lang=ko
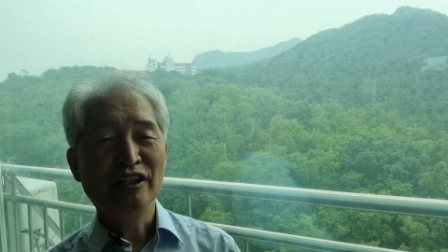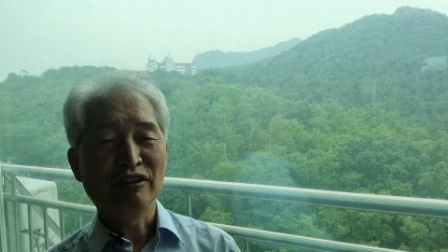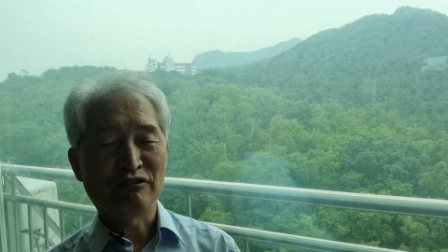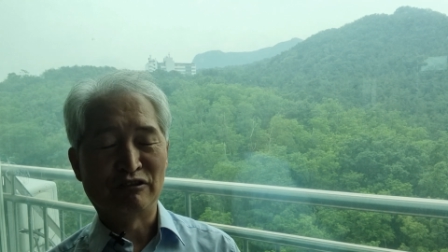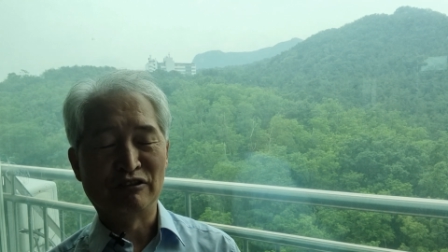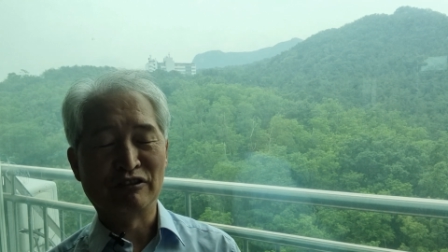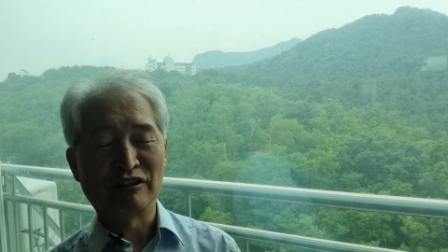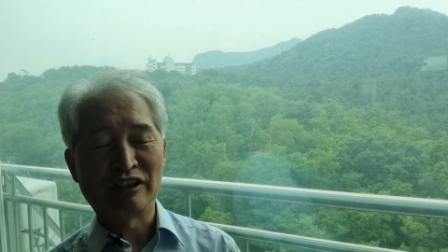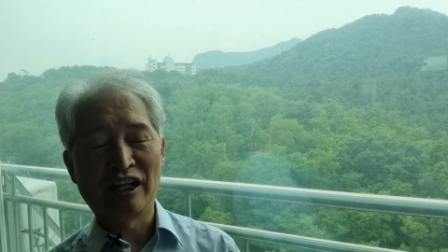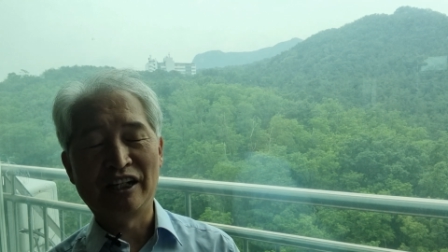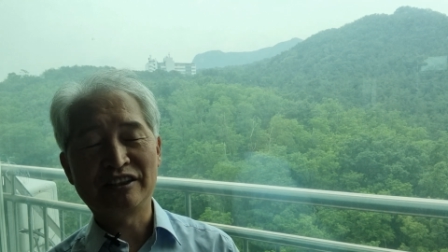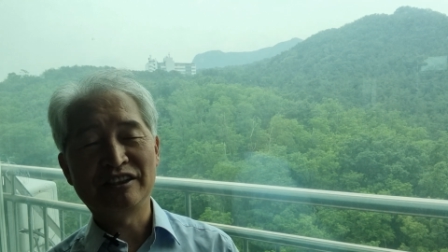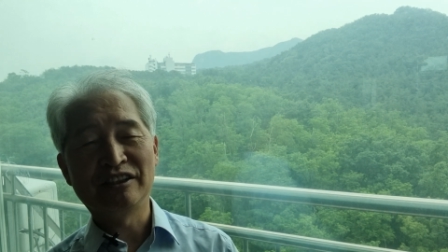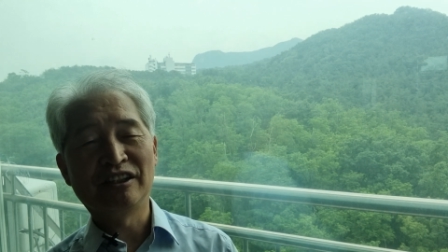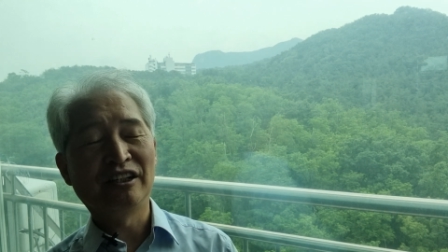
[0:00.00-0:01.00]

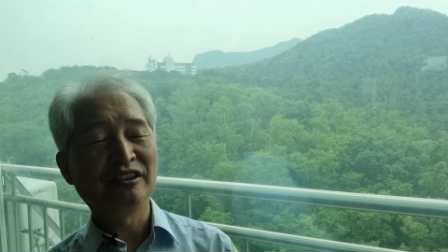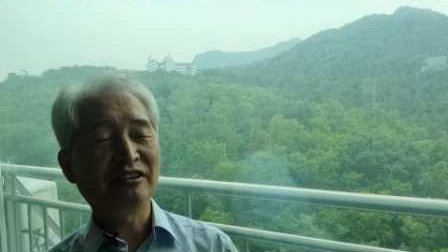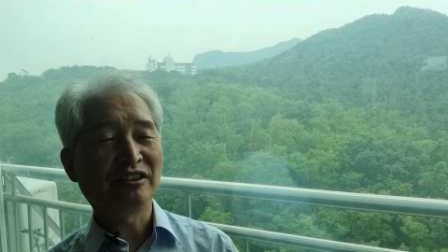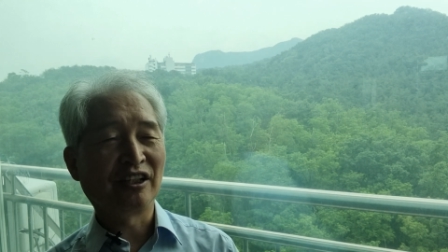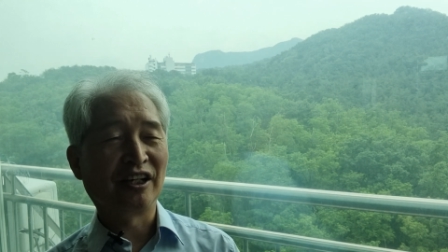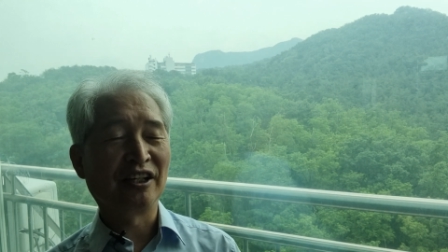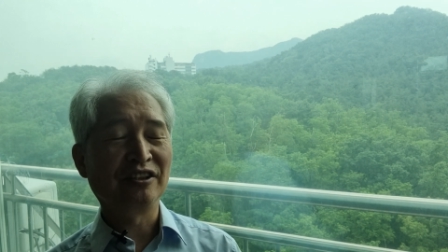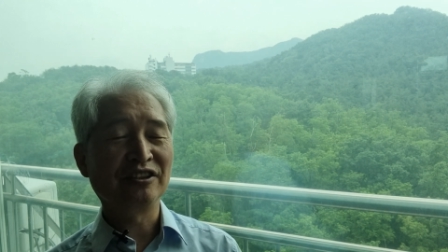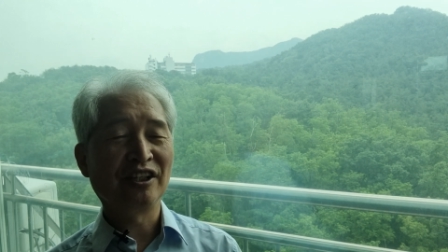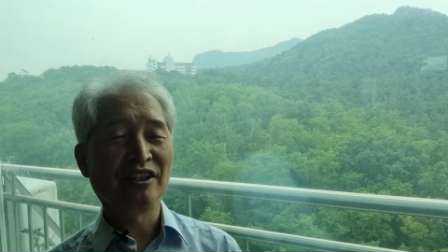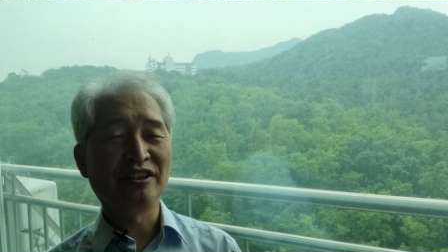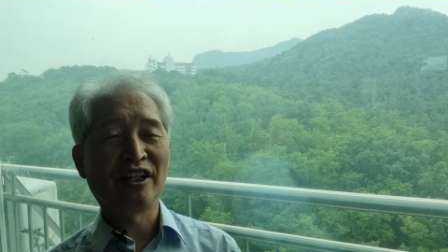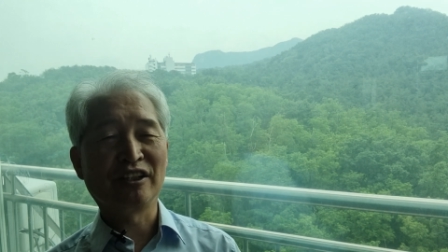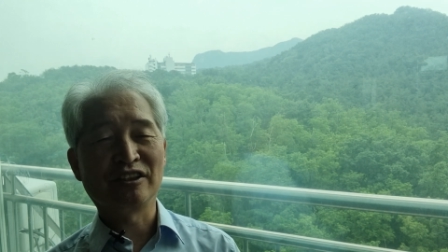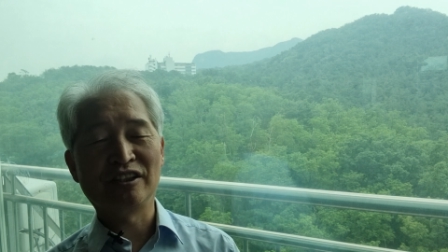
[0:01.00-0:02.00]
꿈같이 헛된
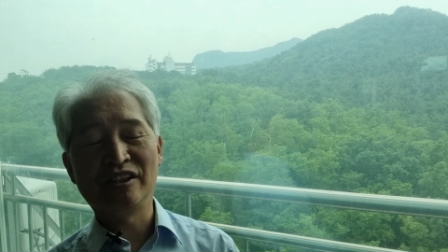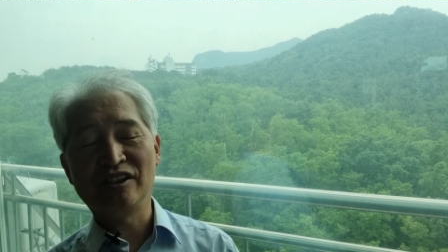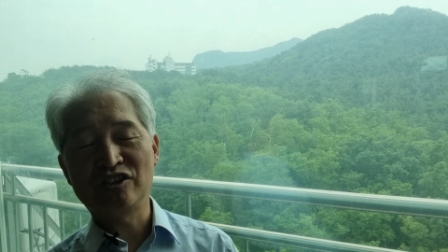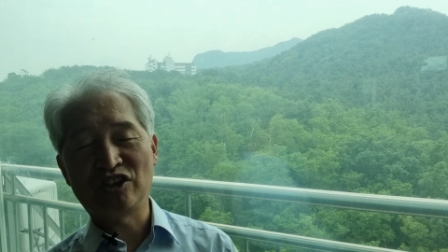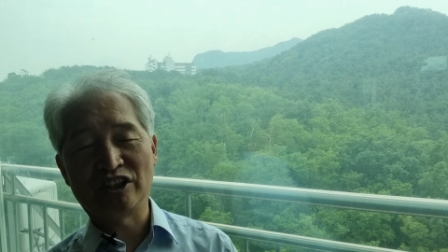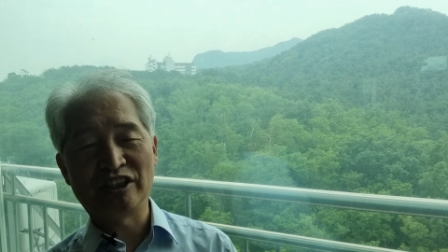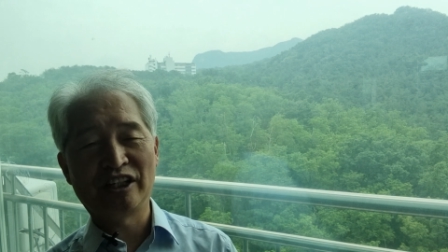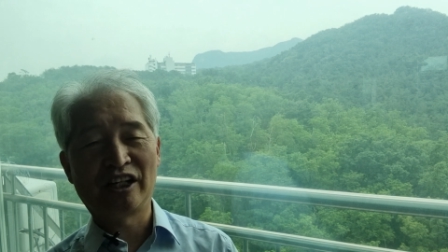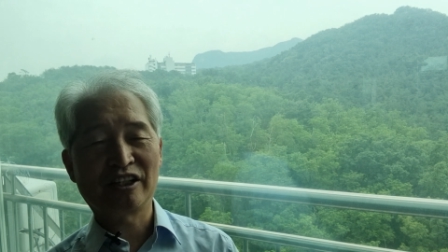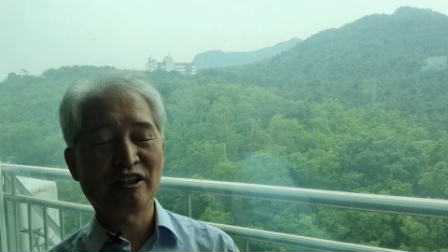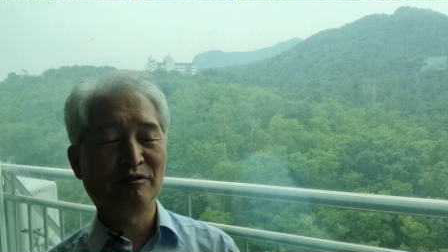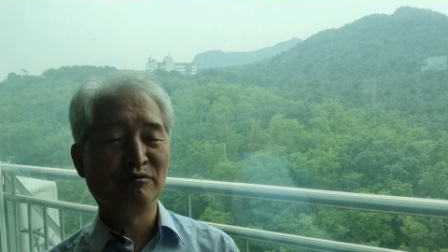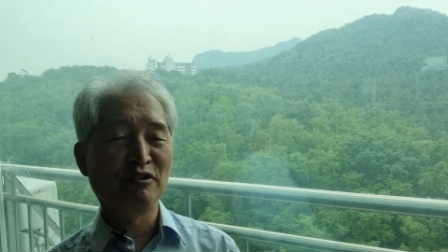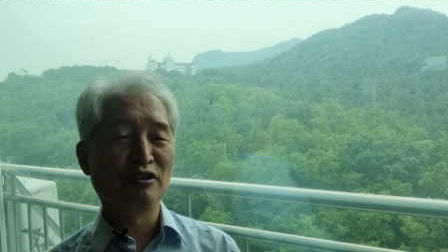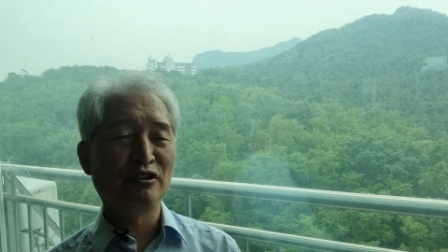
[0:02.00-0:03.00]
세상 일 지할
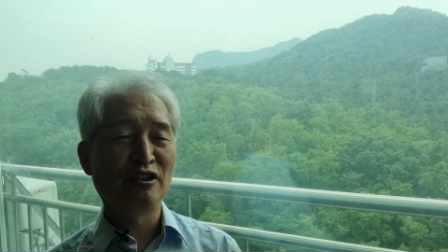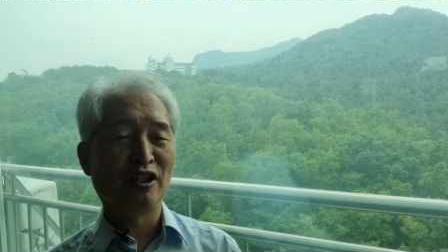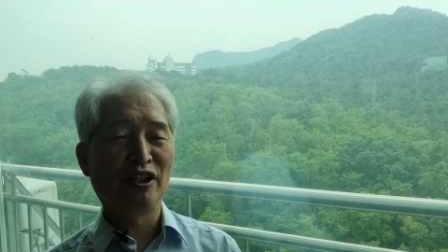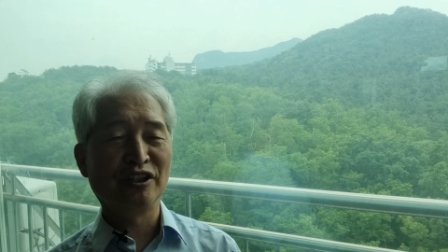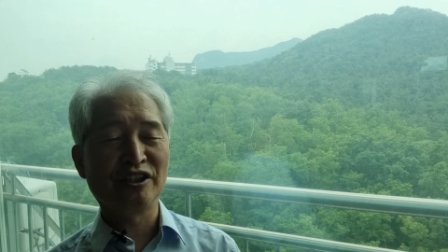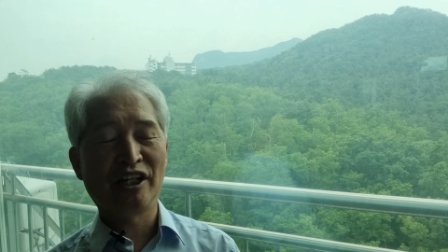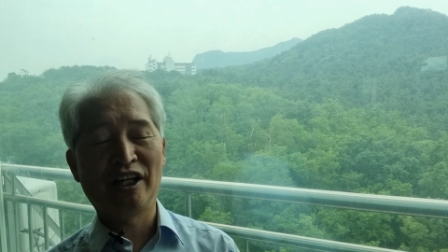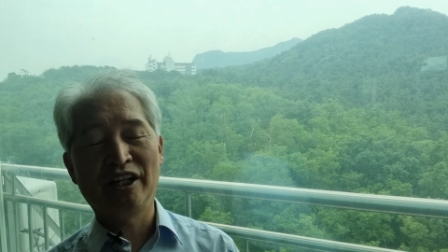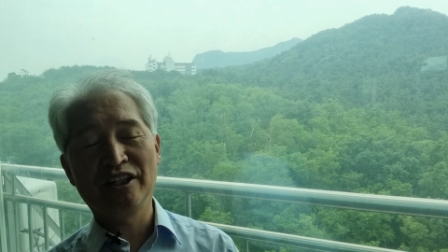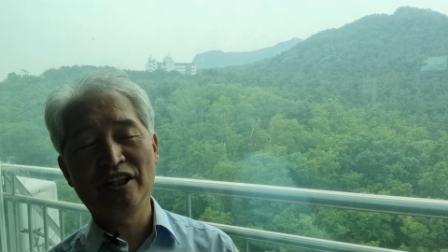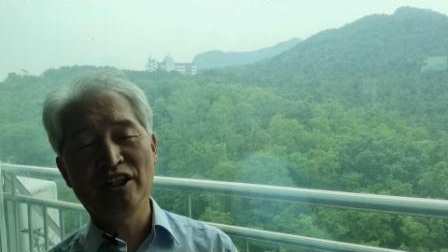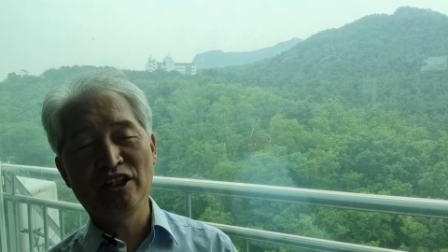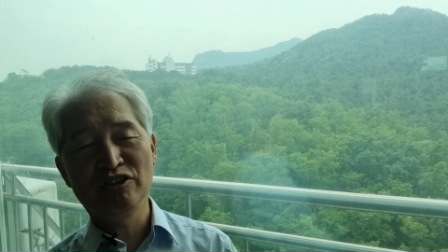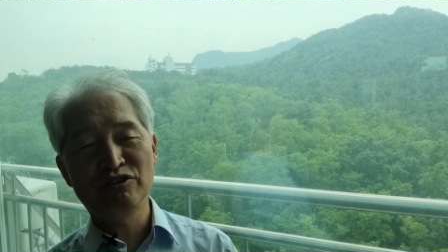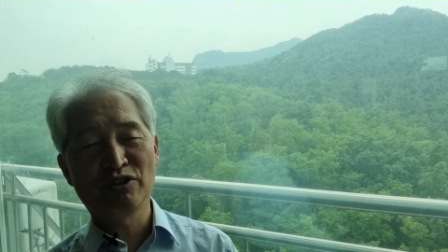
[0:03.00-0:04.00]
건 무엇냐
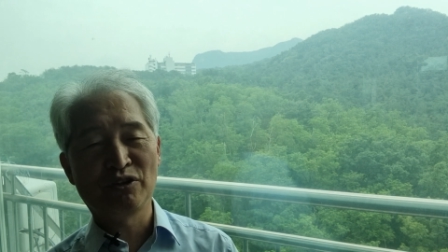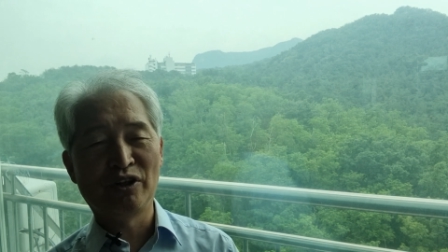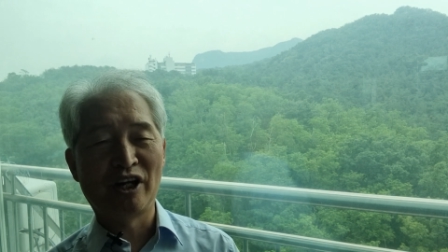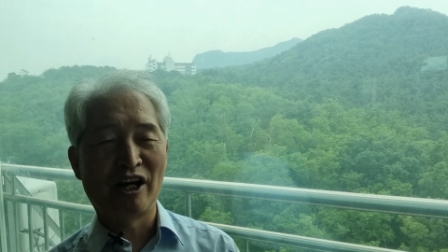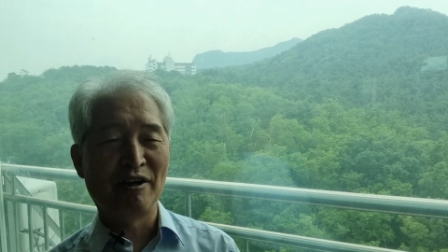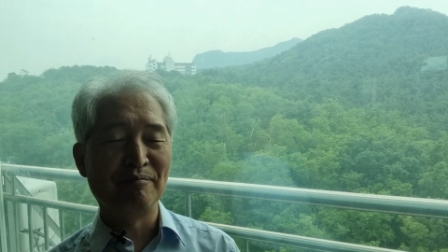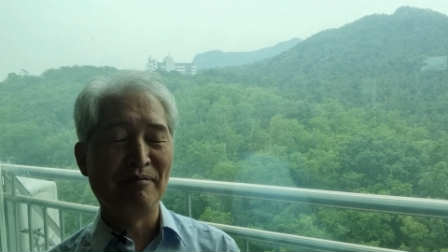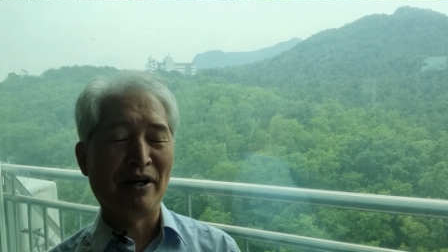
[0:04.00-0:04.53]
이 수고 안